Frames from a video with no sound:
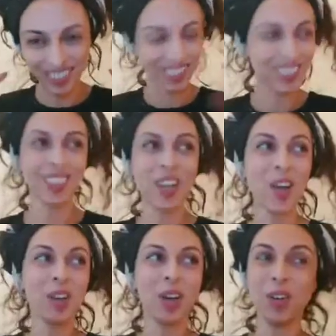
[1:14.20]

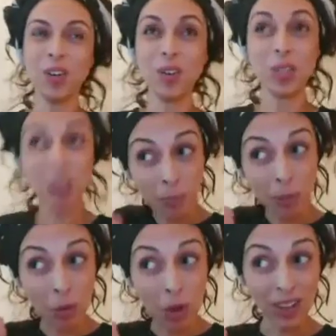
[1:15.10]
وكذلك كنستمتع
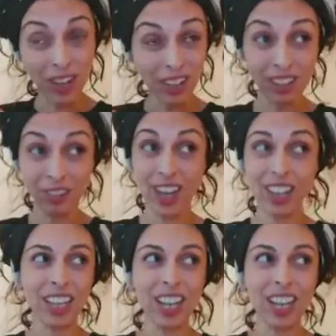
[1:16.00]
بالفرجة والضحك